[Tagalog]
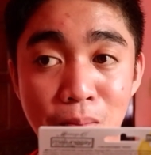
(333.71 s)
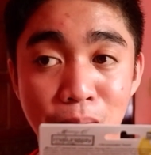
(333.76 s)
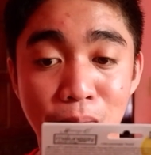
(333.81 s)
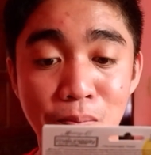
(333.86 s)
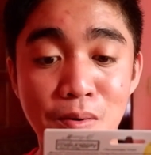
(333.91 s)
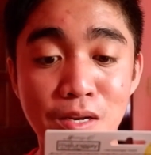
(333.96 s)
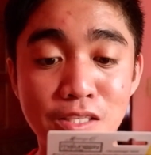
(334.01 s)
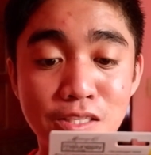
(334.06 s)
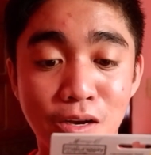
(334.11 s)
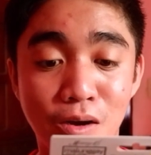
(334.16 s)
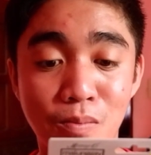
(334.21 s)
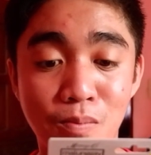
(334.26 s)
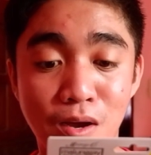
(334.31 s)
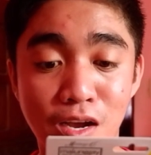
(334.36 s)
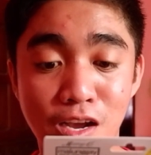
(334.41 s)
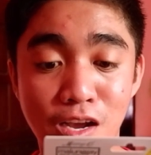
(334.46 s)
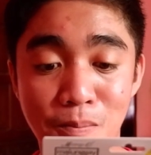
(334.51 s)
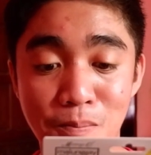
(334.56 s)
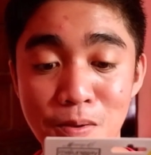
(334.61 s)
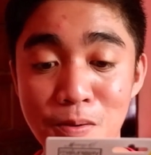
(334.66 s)
mabilis ako
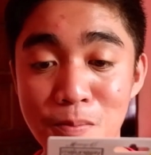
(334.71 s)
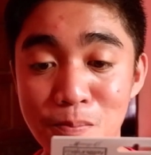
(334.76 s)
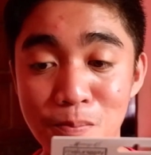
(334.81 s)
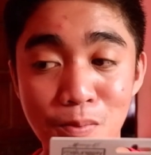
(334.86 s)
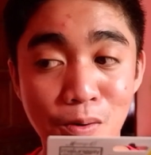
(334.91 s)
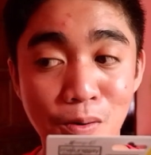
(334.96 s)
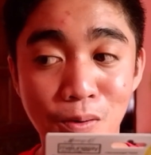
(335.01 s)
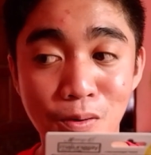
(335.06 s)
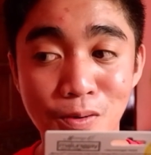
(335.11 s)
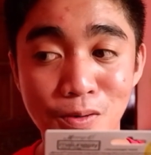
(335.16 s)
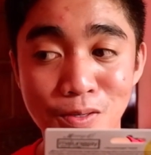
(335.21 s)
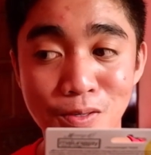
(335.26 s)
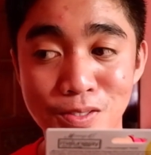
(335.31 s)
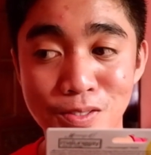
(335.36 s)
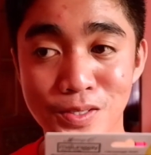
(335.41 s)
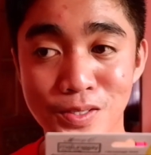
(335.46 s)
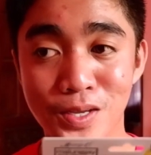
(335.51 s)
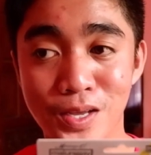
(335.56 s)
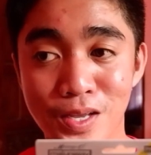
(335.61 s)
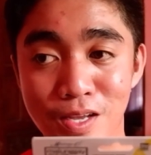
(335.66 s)
magka
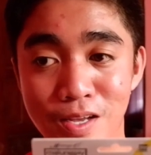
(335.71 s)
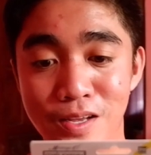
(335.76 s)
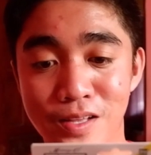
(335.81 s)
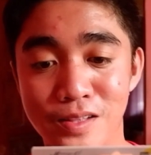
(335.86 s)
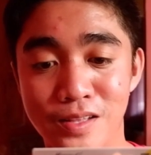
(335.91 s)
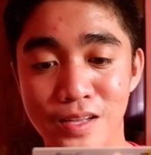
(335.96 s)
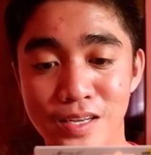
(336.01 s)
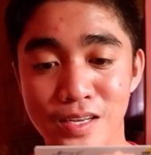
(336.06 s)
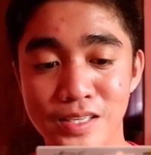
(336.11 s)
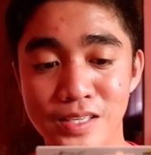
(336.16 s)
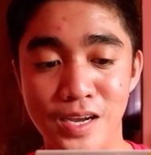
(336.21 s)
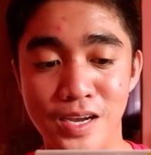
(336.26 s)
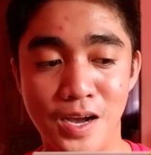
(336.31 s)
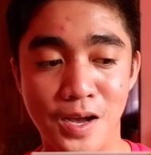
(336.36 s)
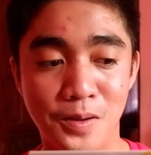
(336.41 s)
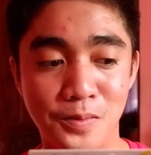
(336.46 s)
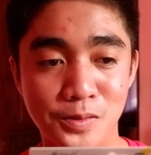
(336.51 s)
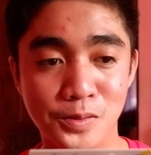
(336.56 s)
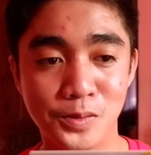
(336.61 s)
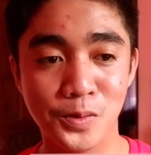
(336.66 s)
pimples kasi
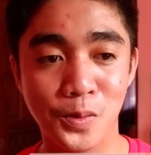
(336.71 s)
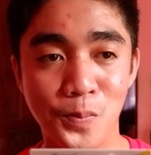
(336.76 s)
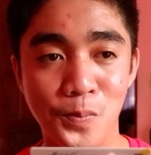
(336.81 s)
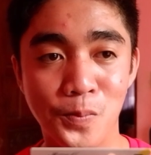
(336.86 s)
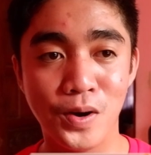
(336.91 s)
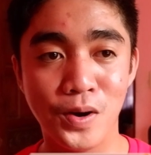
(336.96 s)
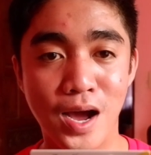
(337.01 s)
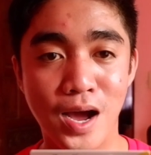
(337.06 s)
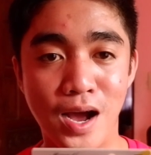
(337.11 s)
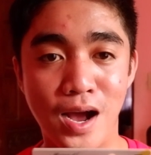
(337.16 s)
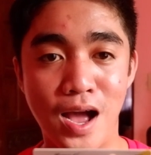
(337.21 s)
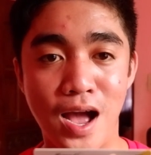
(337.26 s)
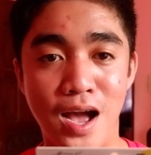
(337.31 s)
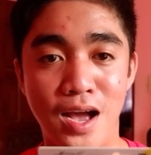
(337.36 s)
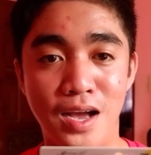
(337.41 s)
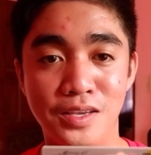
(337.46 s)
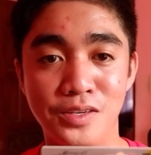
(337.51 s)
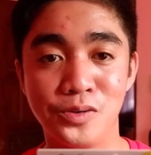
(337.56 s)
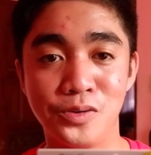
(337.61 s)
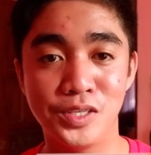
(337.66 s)
nga sobrang
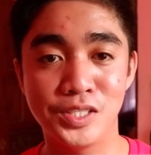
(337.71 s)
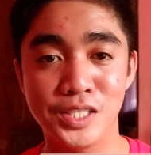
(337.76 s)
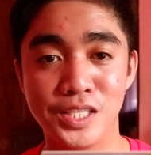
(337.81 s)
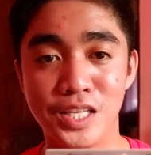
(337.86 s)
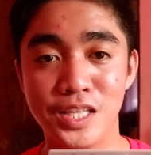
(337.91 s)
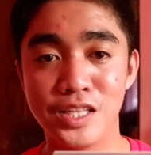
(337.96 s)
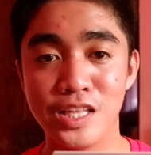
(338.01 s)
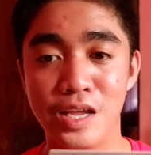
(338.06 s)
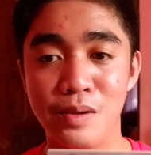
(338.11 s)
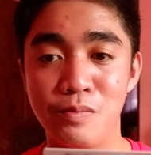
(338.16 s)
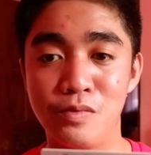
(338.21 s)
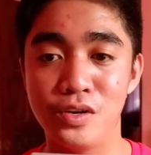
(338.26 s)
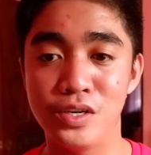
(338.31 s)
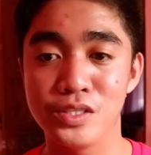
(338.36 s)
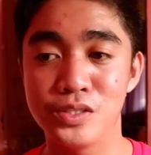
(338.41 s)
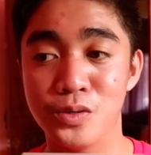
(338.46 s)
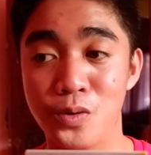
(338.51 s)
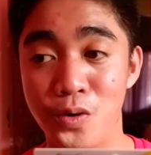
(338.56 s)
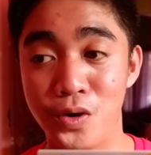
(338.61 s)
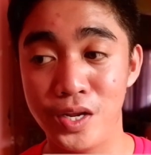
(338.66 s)
uh, yung skin type ko
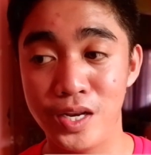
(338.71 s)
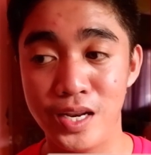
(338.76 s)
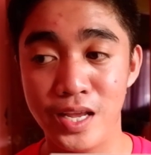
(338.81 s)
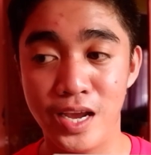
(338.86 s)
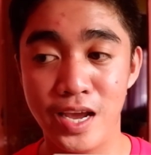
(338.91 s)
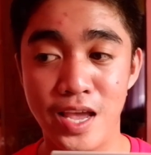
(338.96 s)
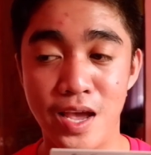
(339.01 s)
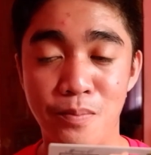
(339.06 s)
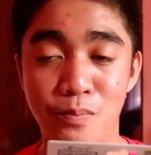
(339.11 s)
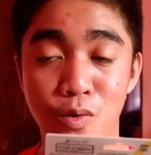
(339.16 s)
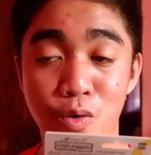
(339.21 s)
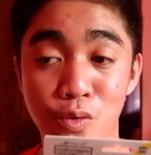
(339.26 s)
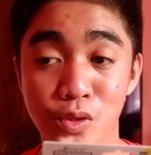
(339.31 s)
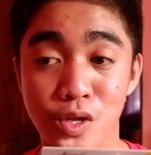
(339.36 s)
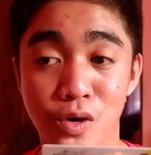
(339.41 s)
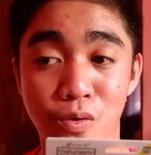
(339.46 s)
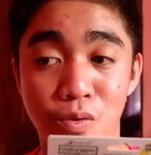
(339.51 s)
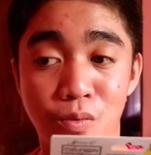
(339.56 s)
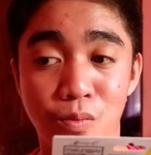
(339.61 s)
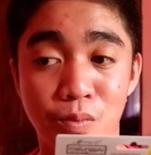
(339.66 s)
is oily kaya prone
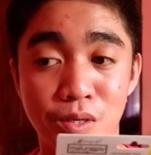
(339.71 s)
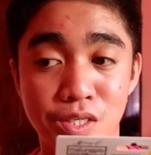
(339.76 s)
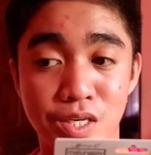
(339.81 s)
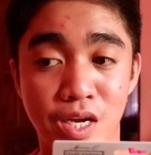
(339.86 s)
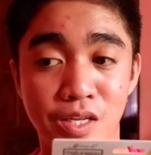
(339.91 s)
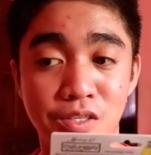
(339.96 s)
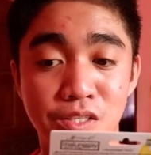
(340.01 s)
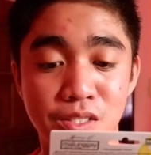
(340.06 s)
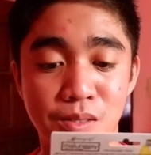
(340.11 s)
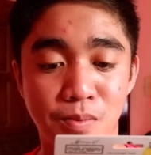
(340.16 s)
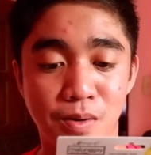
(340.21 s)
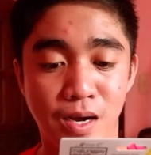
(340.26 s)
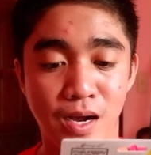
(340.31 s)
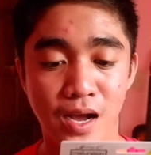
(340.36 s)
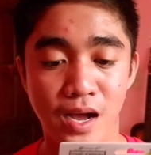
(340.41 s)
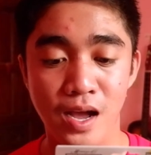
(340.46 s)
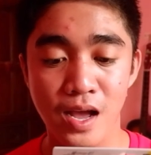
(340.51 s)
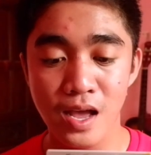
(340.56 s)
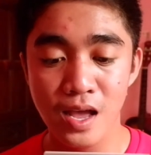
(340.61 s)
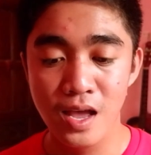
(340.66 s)
akong masyado sa
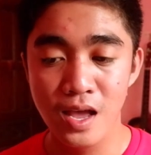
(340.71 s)
mga